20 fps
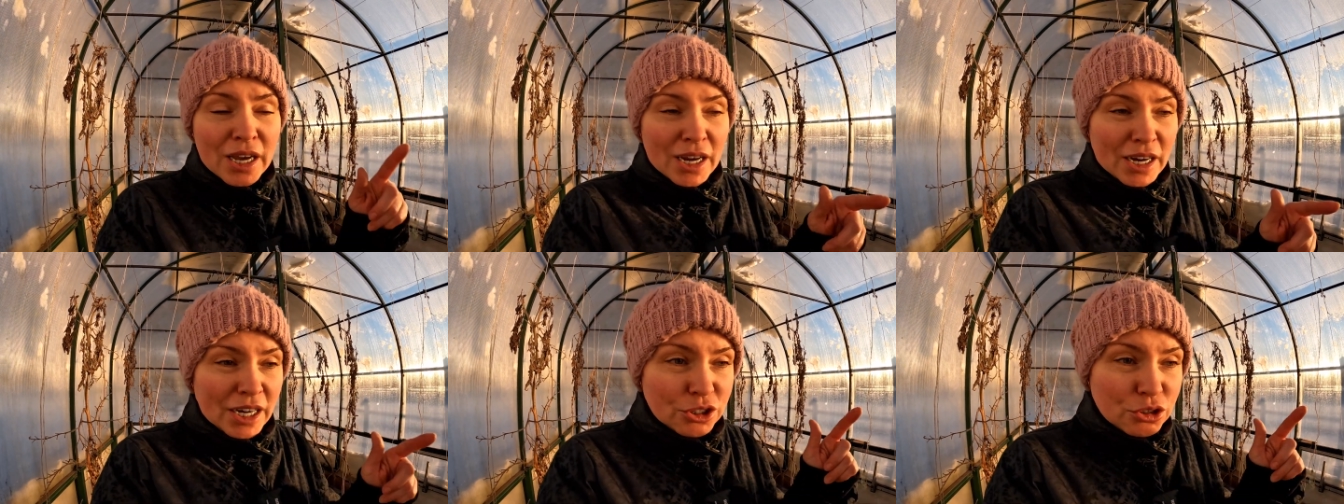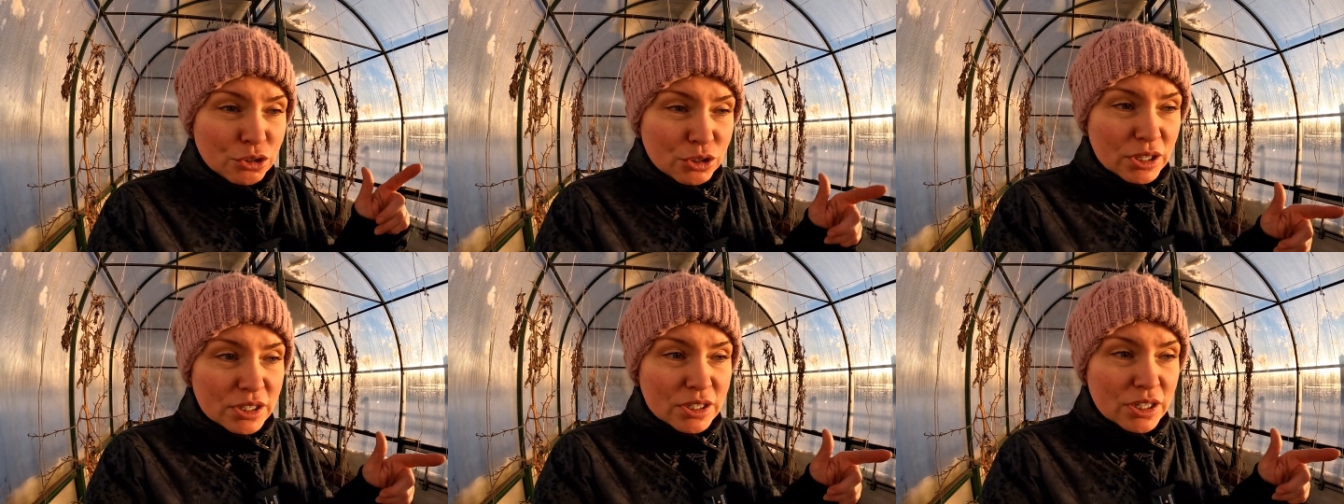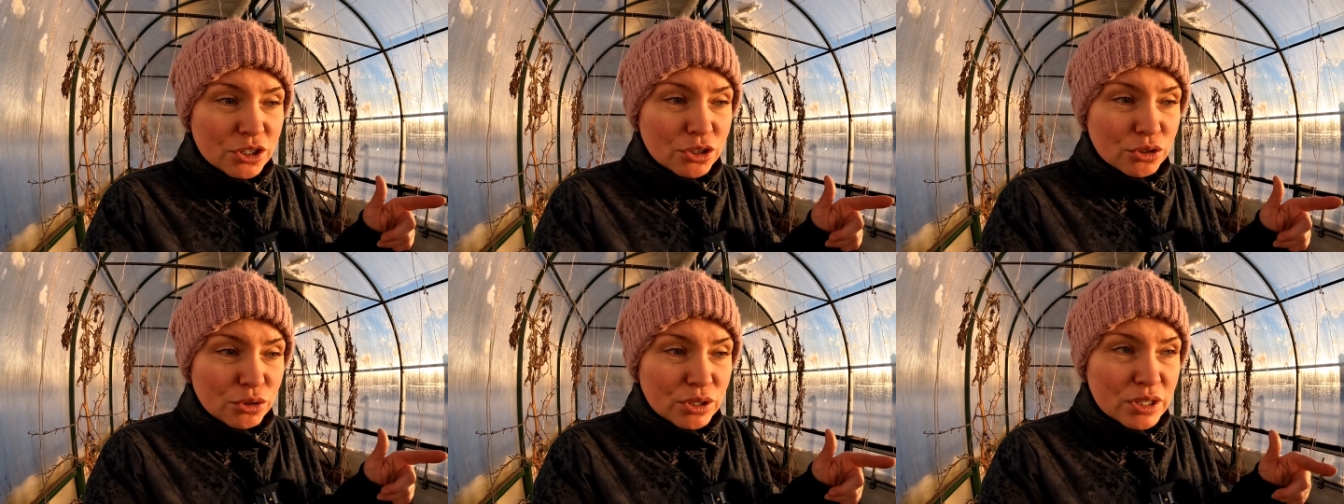Хочу
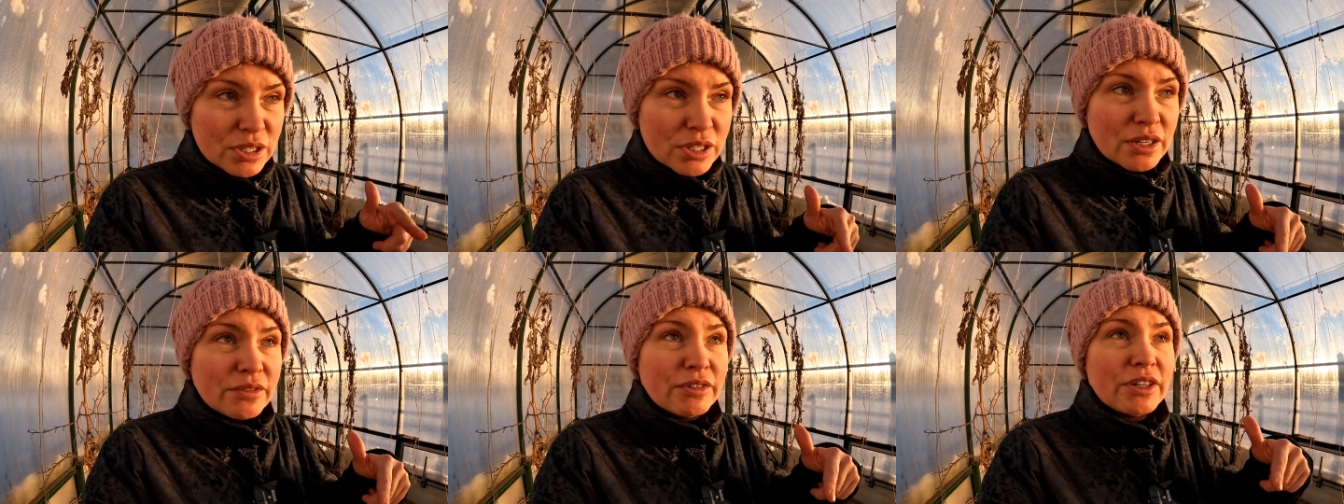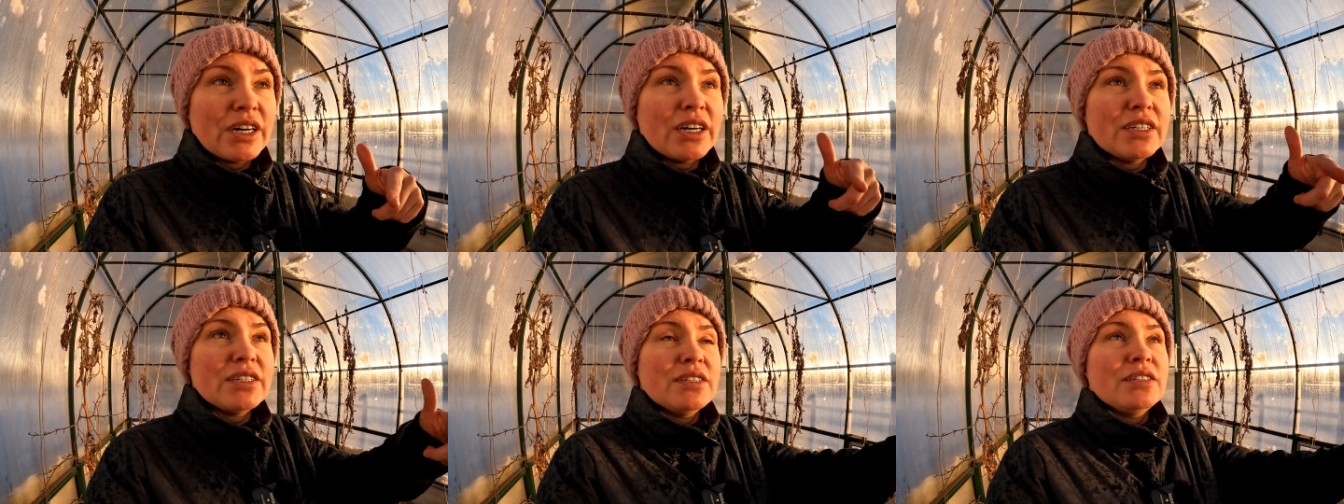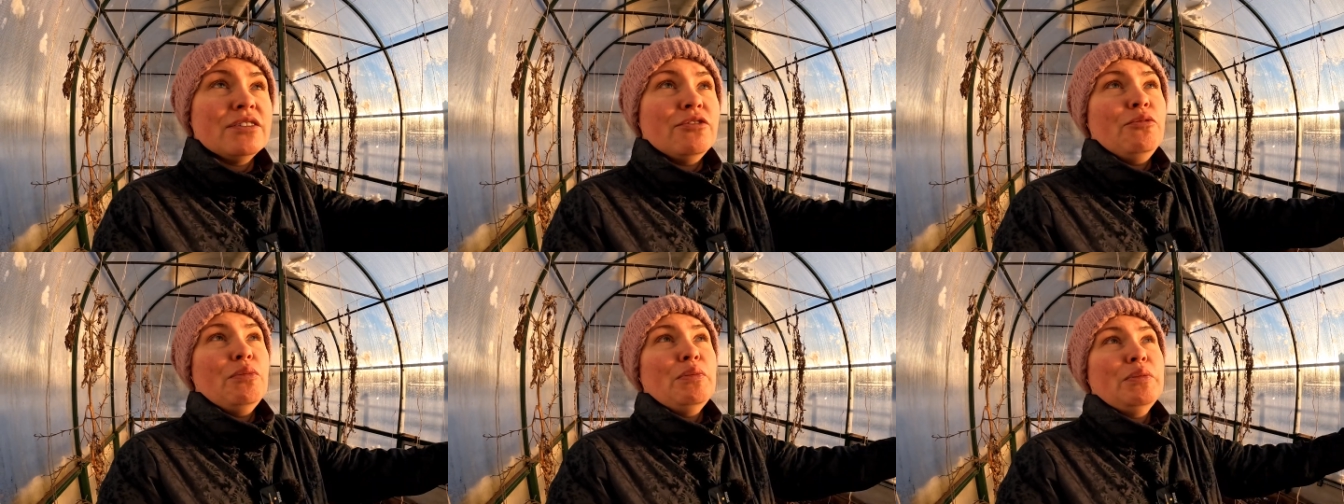сказать, что если вы
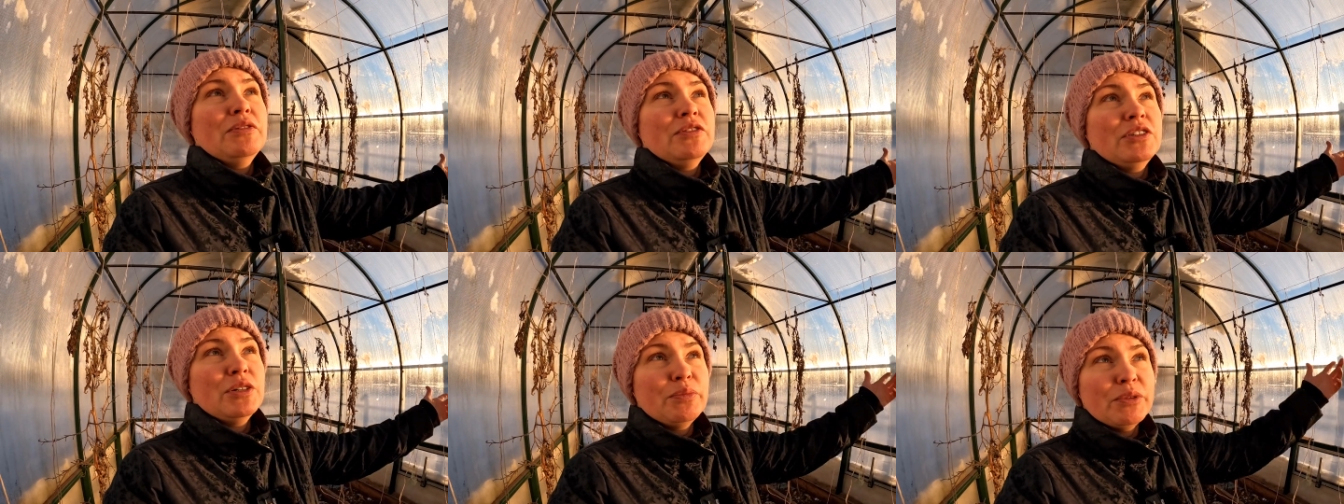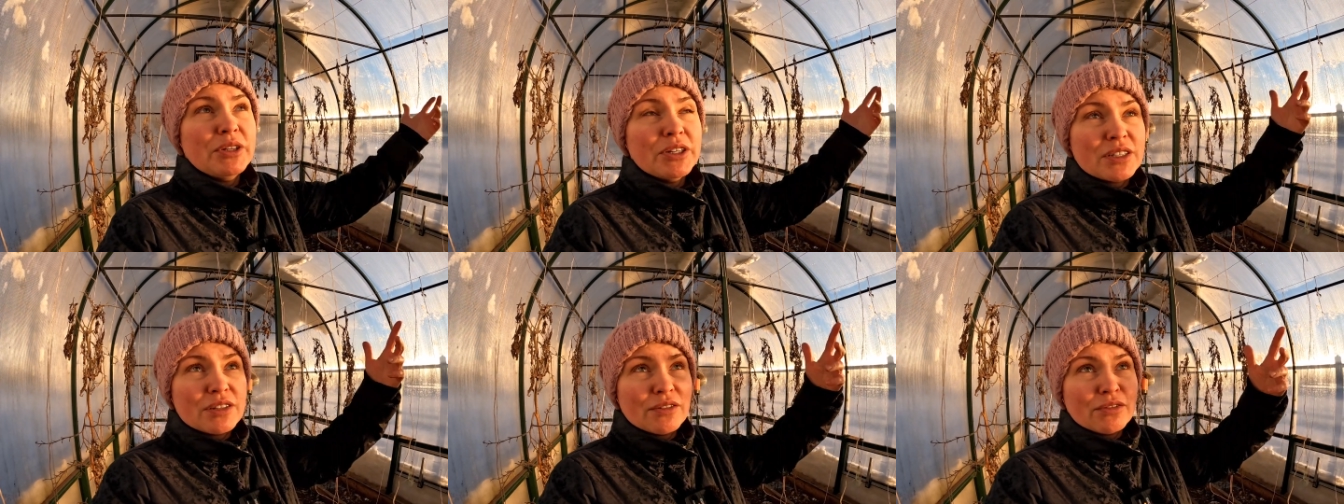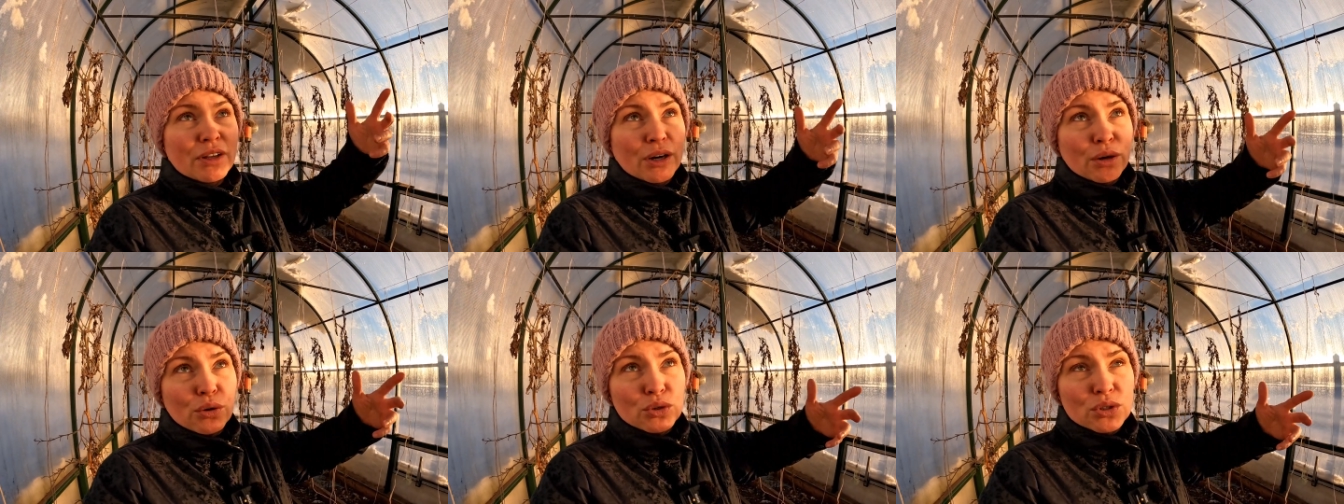хотите в теплице в
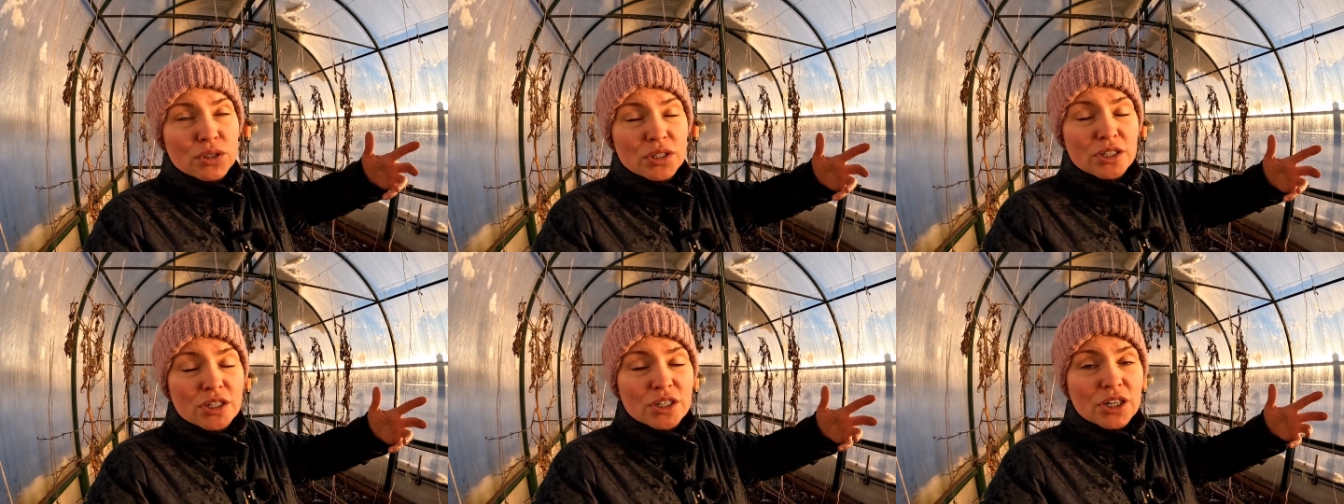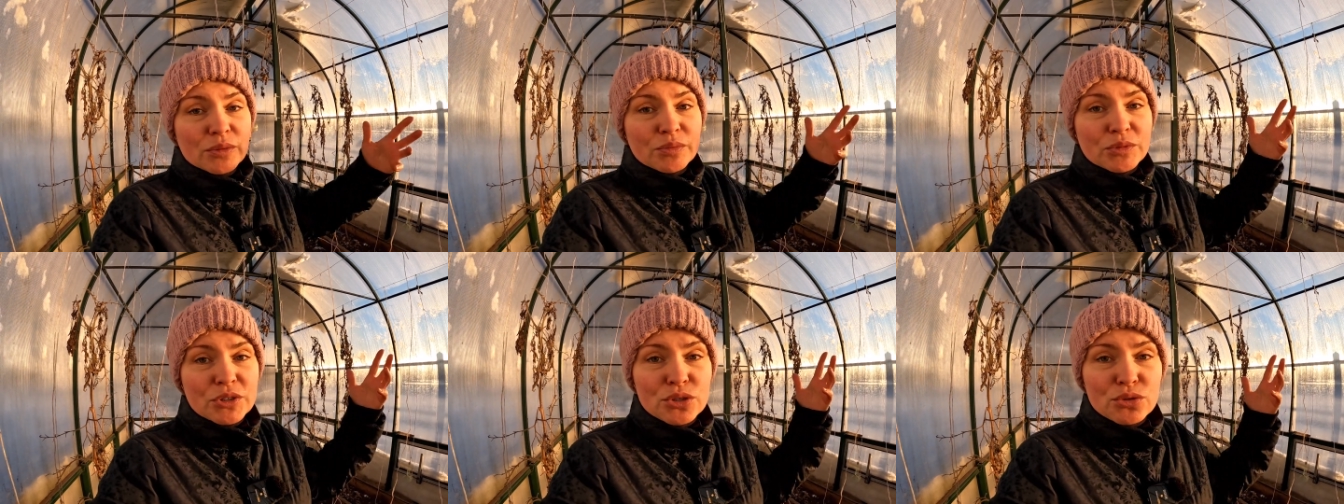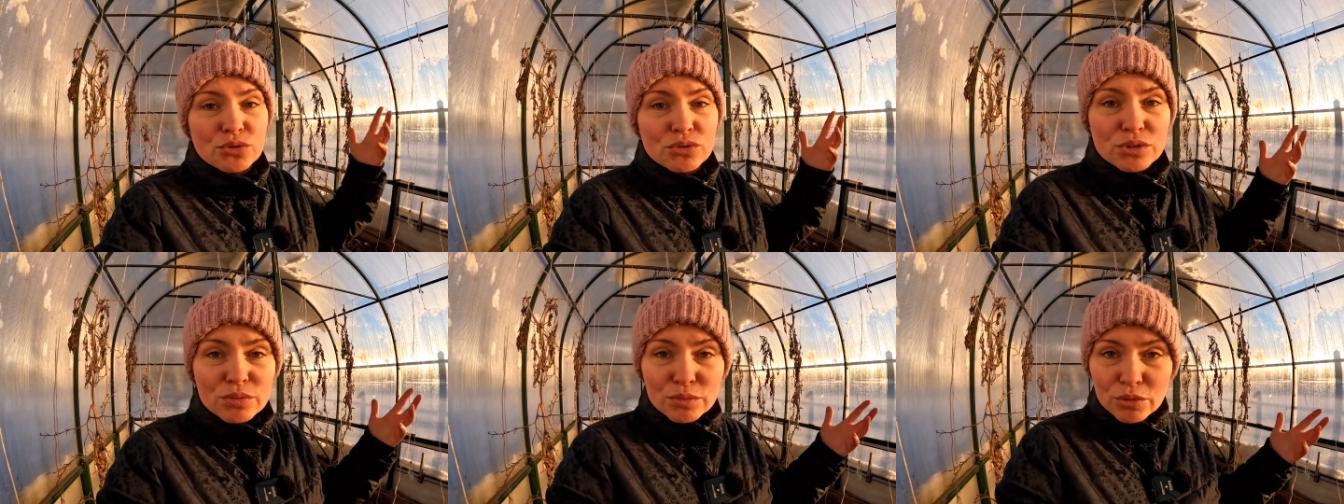такой содержать
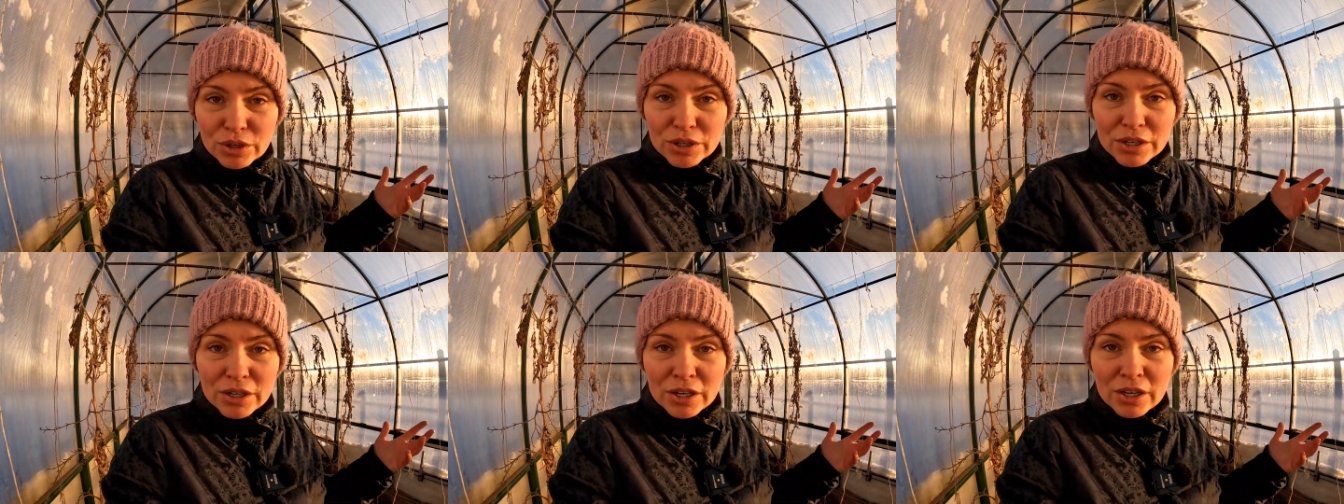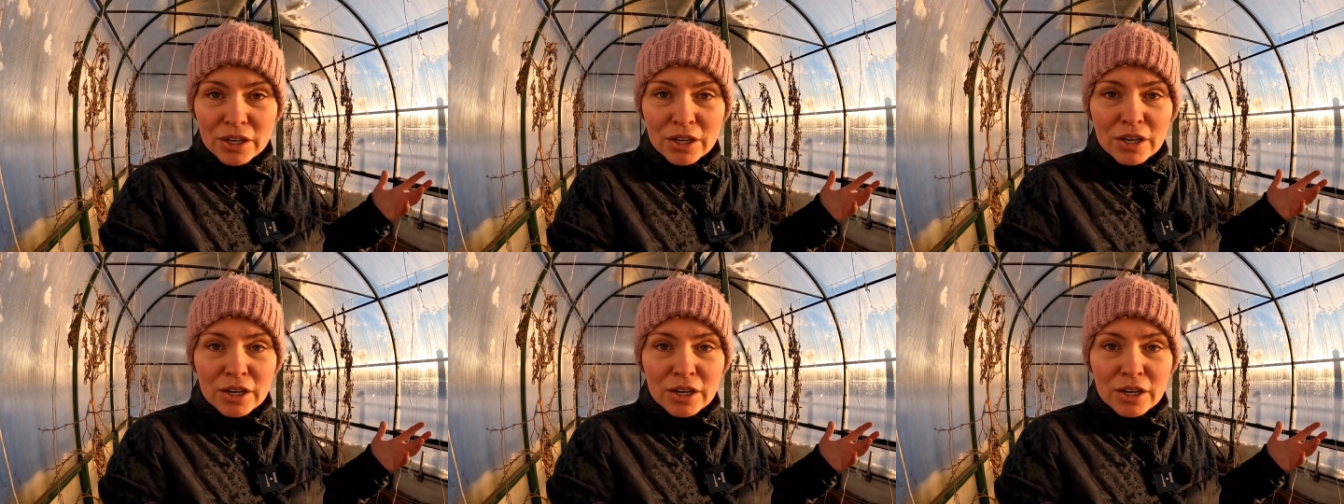птицу зимой,